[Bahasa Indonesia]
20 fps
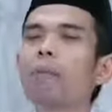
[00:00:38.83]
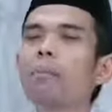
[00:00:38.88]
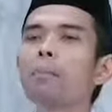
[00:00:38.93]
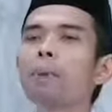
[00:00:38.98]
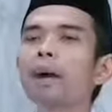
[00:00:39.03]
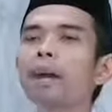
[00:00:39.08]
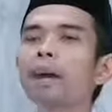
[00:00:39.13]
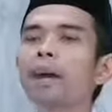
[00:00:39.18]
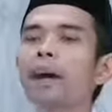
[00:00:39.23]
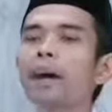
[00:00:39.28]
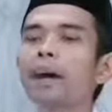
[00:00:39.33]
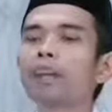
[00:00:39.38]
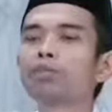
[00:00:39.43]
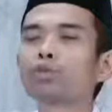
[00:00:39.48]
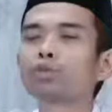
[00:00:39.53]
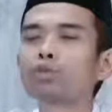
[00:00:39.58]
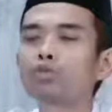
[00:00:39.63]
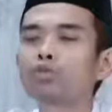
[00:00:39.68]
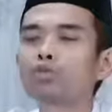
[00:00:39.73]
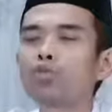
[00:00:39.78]

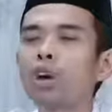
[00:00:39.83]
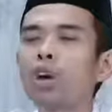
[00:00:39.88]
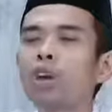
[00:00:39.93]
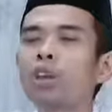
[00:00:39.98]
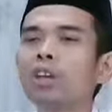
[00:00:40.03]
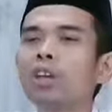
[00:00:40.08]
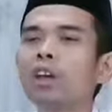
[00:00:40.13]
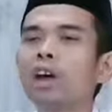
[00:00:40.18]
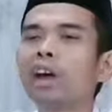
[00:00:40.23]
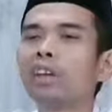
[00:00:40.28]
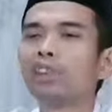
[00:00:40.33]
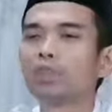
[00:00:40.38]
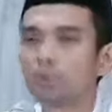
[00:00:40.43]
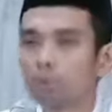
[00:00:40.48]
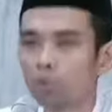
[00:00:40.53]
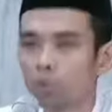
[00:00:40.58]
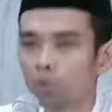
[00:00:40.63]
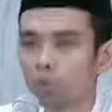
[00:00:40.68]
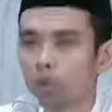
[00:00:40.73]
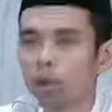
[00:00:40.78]
almar'atus
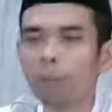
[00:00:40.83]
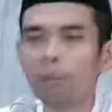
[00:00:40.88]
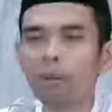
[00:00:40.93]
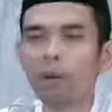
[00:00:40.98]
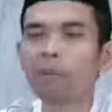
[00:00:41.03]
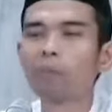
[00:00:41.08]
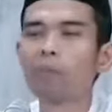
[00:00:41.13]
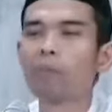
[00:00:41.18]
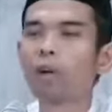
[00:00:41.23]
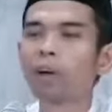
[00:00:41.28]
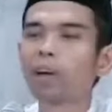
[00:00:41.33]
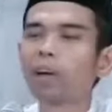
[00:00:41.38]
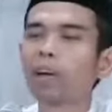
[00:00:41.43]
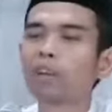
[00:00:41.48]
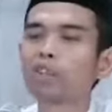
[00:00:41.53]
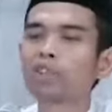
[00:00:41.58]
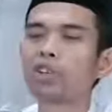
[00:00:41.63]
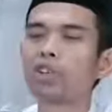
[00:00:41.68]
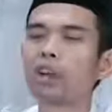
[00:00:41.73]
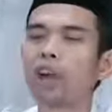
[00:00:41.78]
salihatu,
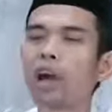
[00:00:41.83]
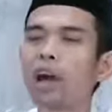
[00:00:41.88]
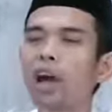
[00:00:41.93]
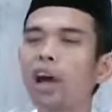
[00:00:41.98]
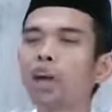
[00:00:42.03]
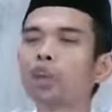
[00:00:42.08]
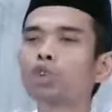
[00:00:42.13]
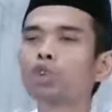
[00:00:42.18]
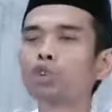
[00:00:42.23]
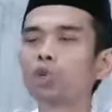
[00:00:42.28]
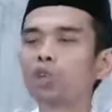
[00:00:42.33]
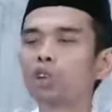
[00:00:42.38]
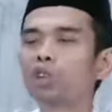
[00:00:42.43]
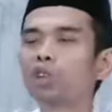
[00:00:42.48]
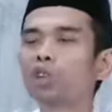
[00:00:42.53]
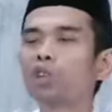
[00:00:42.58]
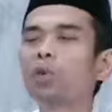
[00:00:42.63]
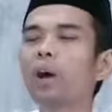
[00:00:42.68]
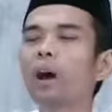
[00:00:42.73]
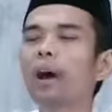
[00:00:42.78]
perempuan yang salihah,
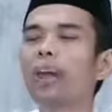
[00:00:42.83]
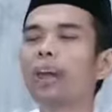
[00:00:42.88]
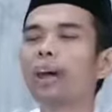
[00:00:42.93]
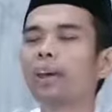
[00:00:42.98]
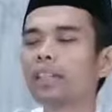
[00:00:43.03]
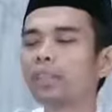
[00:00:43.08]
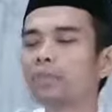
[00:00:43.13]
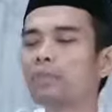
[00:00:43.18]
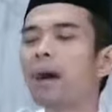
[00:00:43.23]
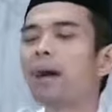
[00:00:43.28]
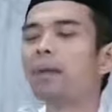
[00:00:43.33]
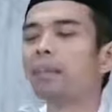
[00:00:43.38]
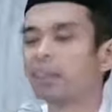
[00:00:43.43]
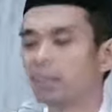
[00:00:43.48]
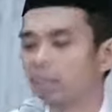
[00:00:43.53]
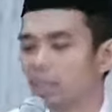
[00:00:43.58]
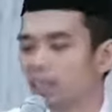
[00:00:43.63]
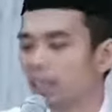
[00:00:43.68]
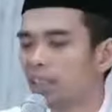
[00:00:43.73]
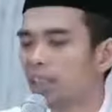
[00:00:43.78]
tu'inu ala
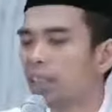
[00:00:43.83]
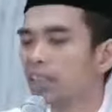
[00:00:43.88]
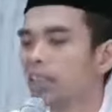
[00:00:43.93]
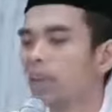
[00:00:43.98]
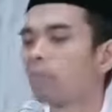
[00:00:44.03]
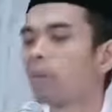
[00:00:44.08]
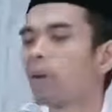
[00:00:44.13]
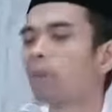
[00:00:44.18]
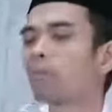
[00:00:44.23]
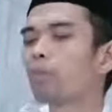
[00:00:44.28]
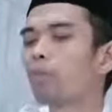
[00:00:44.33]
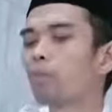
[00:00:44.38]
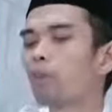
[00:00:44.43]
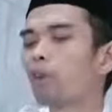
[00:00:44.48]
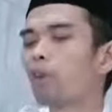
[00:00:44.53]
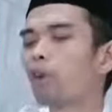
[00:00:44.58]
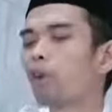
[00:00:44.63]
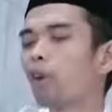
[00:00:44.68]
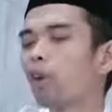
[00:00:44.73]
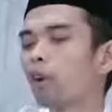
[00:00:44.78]
imanihi, yang
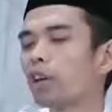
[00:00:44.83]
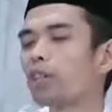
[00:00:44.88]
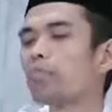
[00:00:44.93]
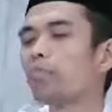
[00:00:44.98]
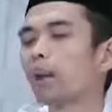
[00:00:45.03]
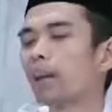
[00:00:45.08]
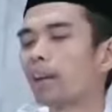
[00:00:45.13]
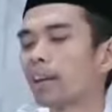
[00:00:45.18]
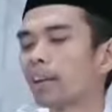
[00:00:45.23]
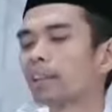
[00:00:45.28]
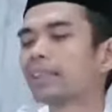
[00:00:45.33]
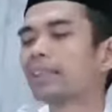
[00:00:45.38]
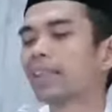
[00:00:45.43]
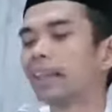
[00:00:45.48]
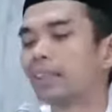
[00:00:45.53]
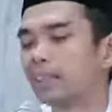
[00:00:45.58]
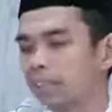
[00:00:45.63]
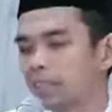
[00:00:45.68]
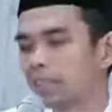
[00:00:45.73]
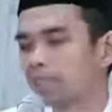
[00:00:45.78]
mampu menolong iman
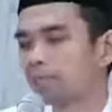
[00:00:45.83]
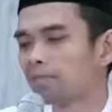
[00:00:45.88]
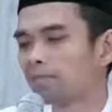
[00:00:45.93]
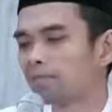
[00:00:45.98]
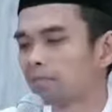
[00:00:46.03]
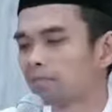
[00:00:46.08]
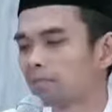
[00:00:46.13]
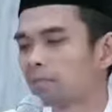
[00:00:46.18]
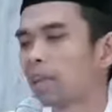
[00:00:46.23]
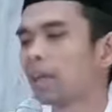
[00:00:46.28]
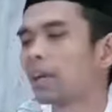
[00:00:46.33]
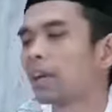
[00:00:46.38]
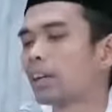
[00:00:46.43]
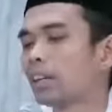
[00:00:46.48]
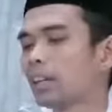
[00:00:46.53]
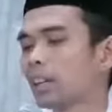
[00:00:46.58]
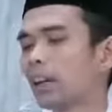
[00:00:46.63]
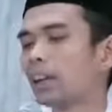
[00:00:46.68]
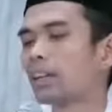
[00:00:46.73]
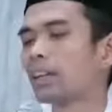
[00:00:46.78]
laki-laki.
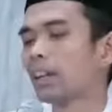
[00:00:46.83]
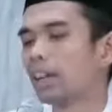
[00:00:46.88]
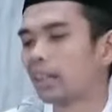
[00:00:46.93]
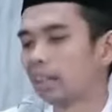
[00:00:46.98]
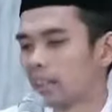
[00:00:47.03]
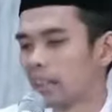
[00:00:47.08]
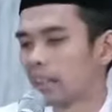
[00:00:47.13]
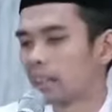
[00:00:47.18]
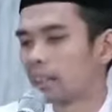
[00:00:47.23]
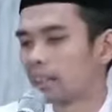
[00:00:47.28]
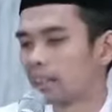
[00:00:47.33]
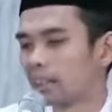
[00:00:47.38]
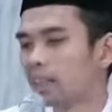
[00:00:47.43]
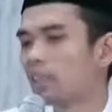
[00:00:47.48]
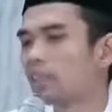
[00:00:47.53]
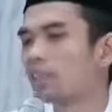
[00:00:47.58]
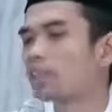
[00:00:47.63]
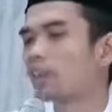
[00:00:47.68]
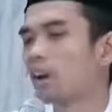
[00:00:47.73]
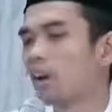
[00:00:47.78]
Maka nikahilah dia.
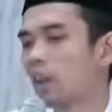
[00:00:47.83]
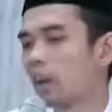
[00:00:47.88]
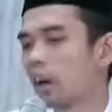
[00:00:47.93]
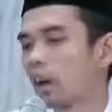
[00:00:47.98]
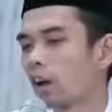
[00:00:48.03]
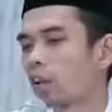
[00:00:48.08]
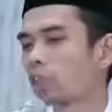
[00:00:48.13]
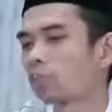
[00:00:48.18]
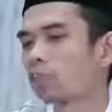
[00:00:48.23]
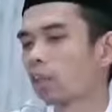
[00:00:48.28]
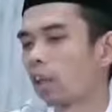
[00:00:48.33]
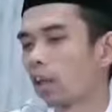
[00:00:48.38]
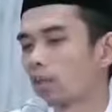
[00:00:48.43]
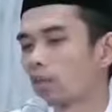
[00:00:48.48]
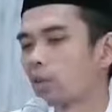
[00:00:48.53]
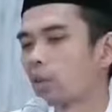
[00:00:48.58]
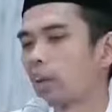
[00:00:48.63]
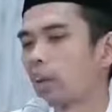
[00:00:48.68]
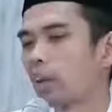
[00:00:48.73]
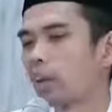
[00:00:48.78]
insyaallah kau
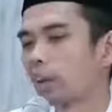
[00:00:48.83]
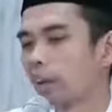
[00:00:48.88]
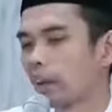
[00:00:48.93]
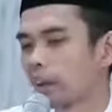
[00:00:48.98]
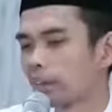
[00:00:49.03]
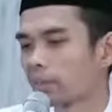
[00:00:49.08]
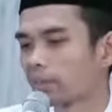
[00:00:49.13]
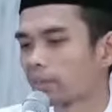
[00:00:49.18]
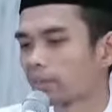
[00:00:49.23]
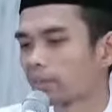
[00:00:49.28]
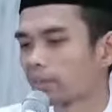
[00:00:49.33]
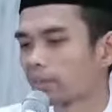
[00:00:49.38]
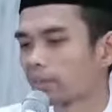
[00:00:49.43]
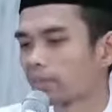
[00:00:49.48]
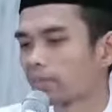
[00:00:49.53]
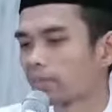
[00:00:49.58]
senang dunia akhirat.